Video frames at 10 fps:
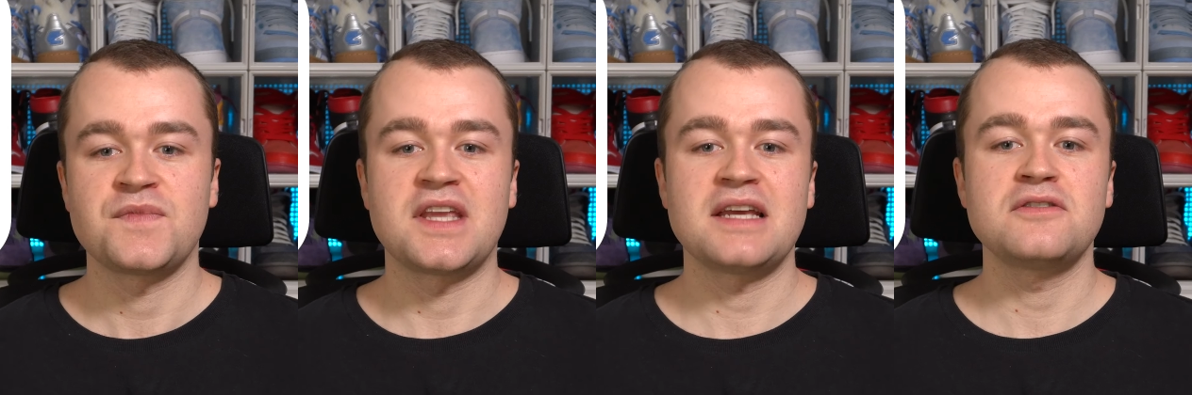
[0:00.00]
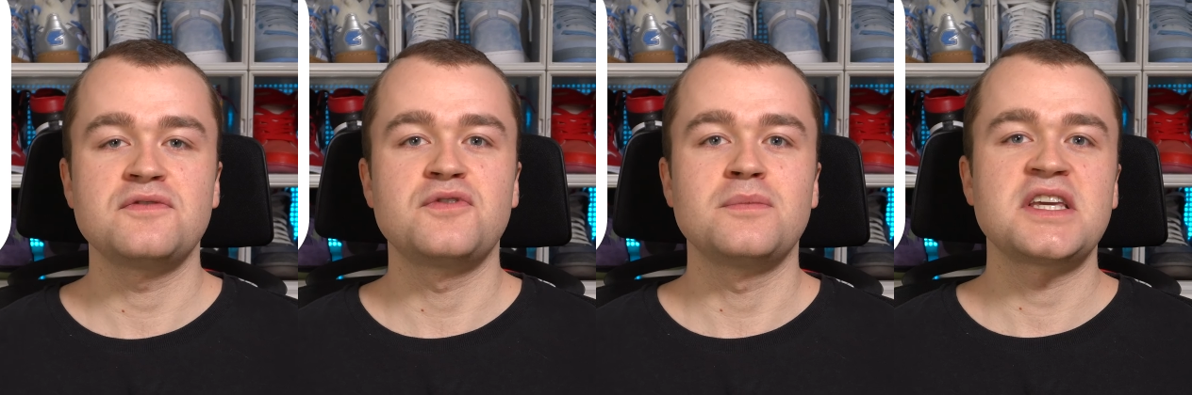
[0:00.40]
Denn
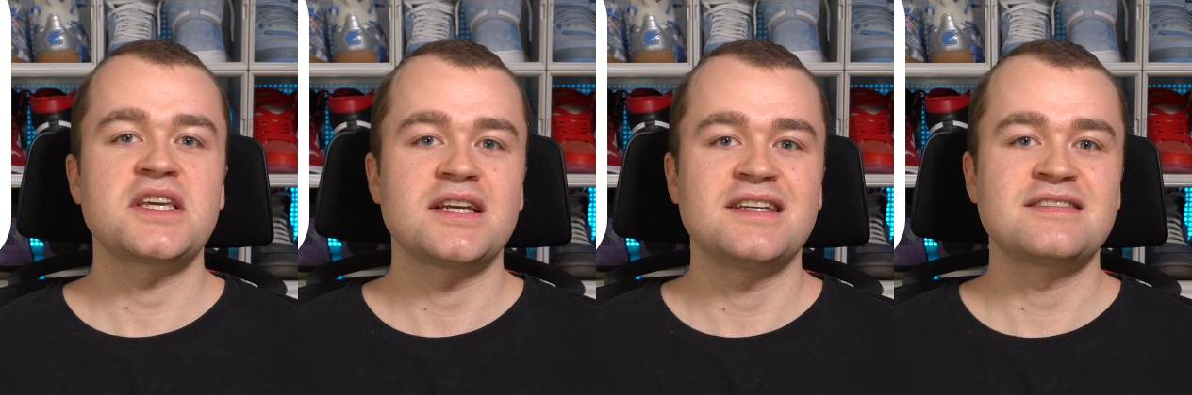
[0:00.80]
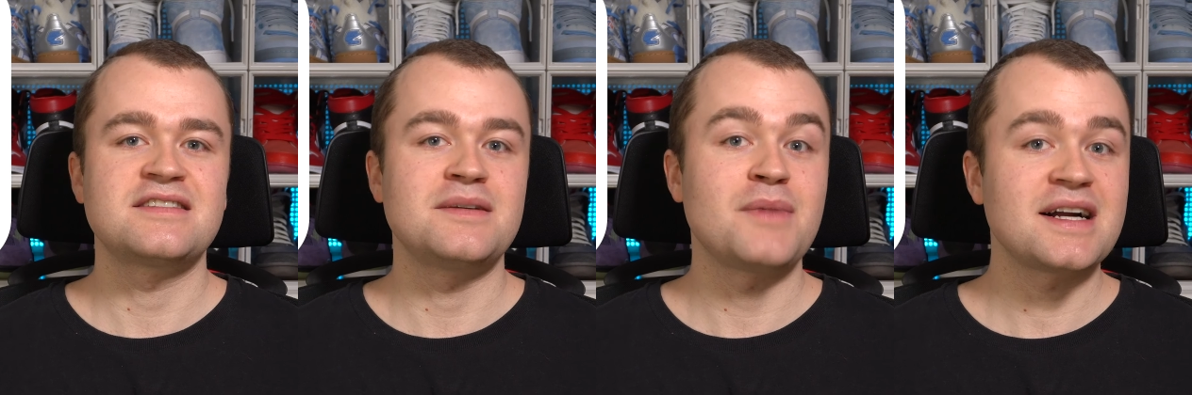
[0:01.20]
für mich
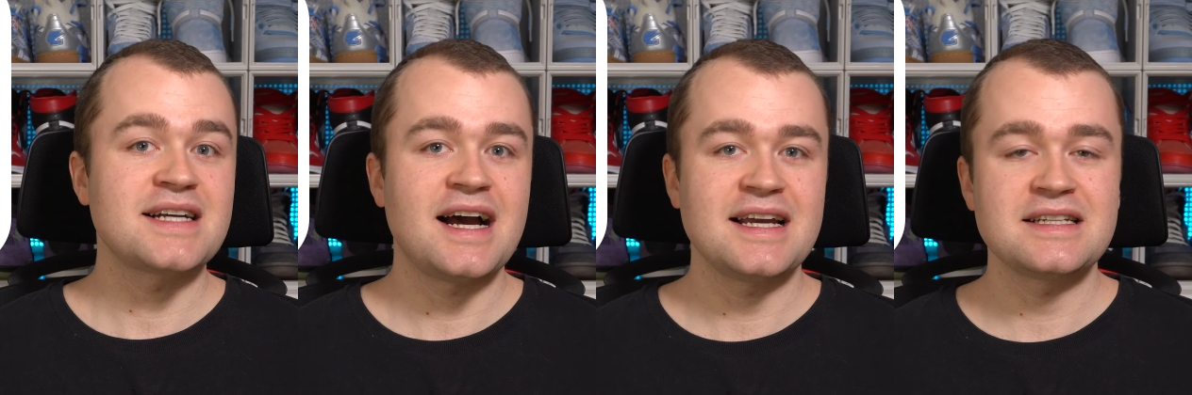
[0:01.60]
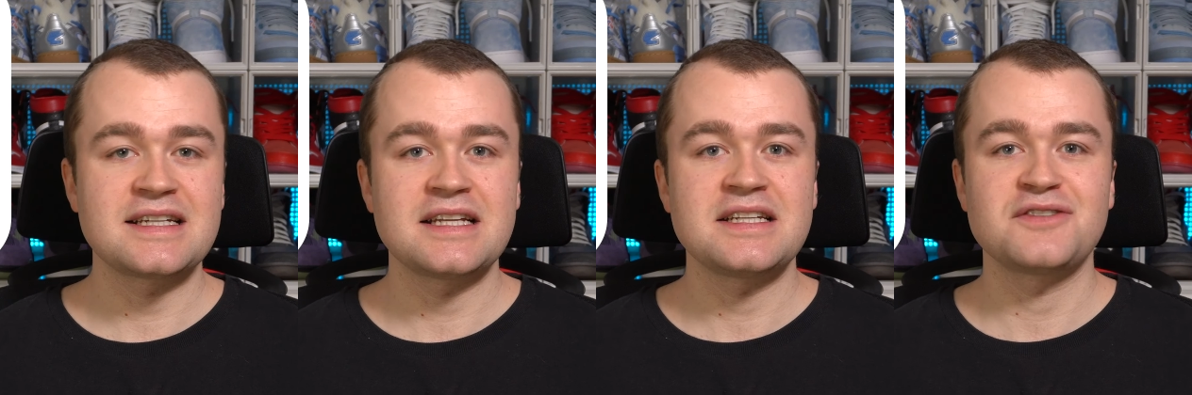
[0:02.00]
ist die Marke
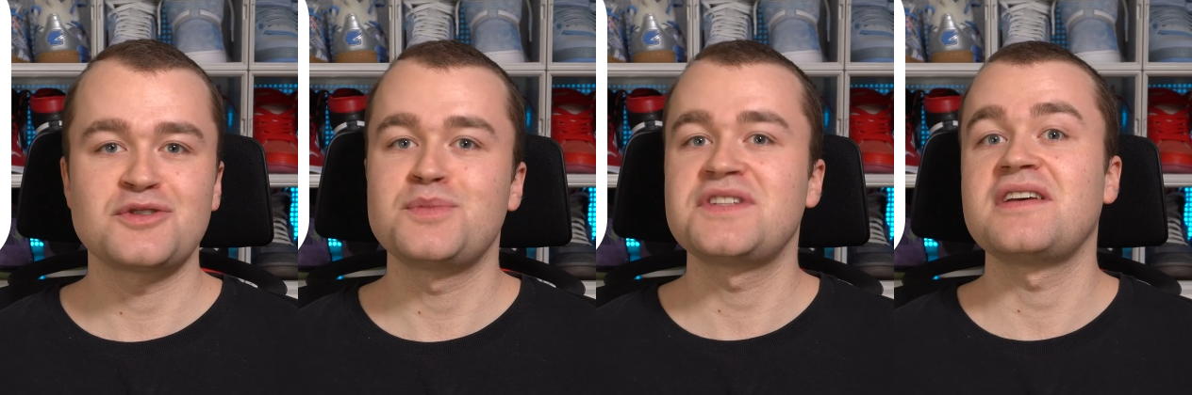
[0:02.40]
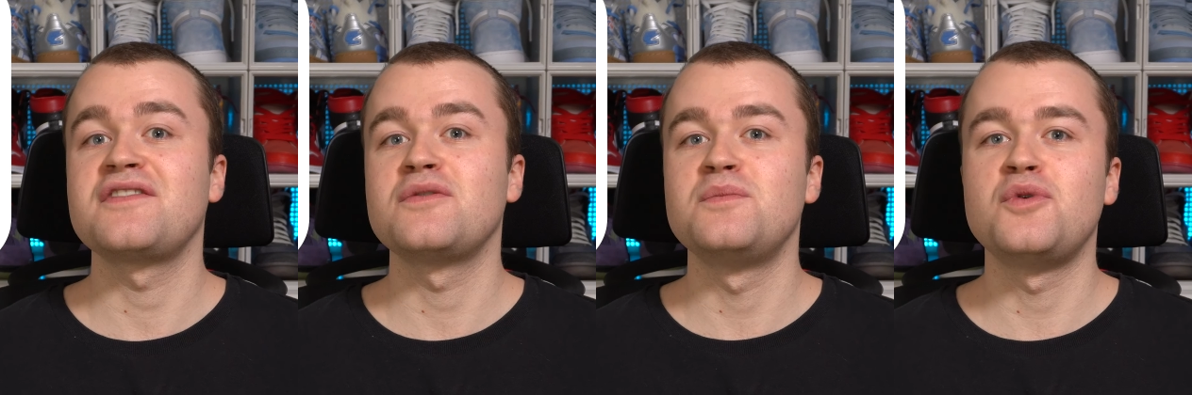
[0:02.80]
Heineken hier so ein bisschen
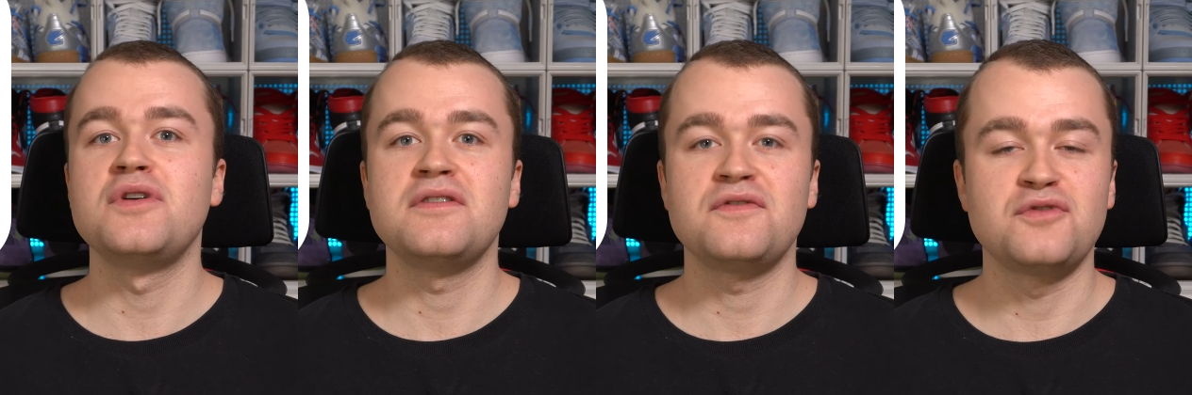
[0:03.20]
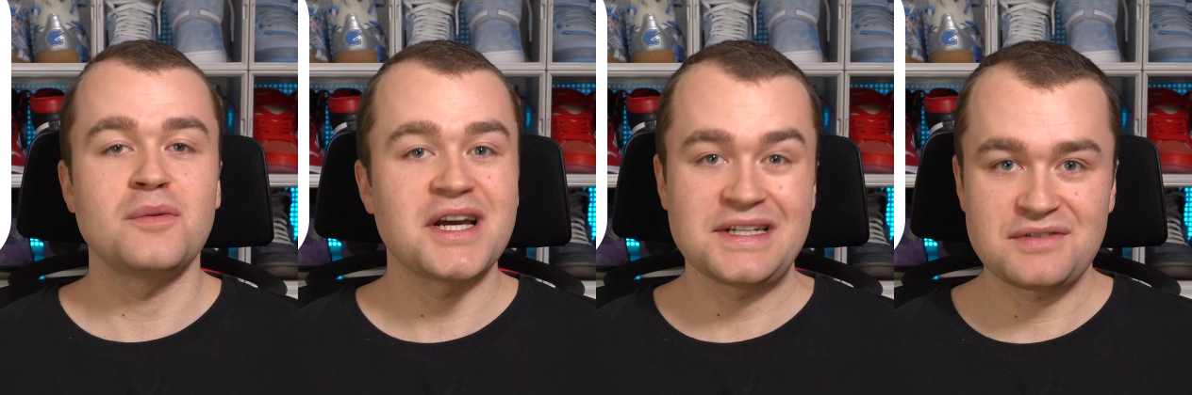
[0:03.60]
Symbol für
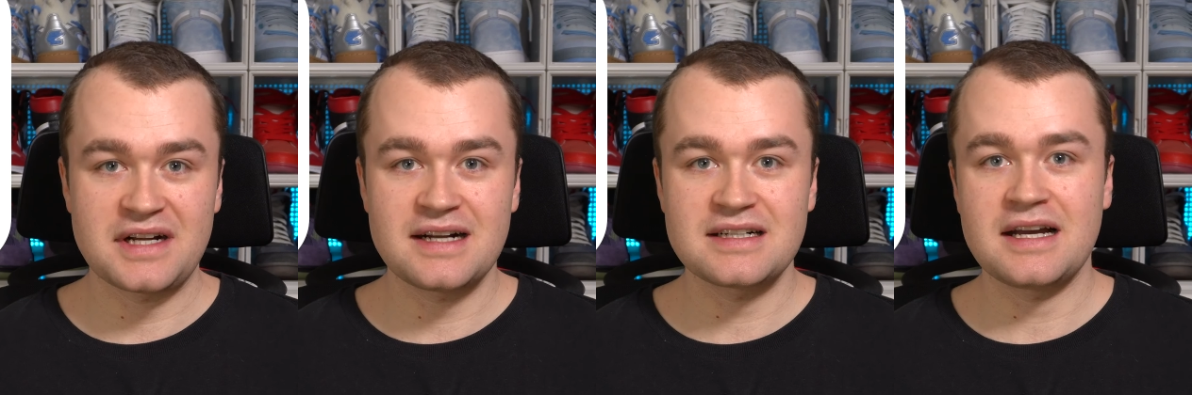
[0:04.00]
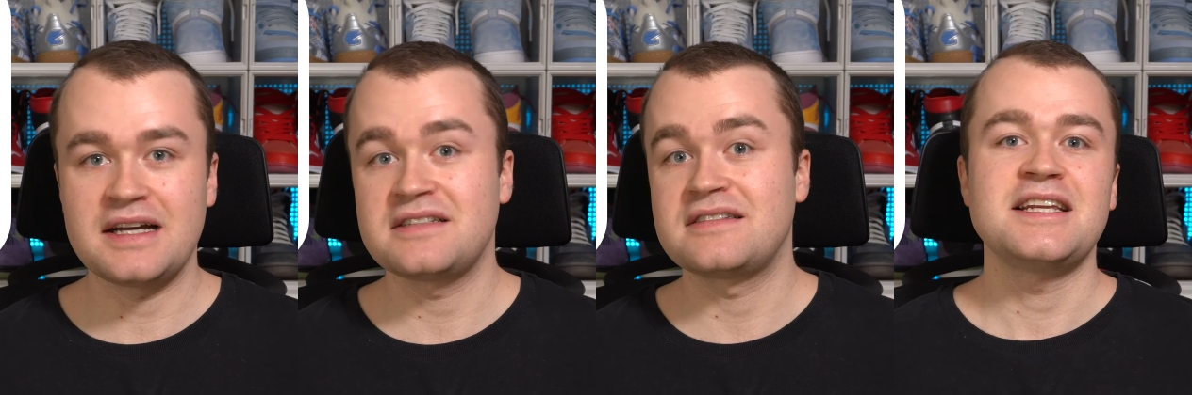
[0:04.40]
meine Vergangenheit.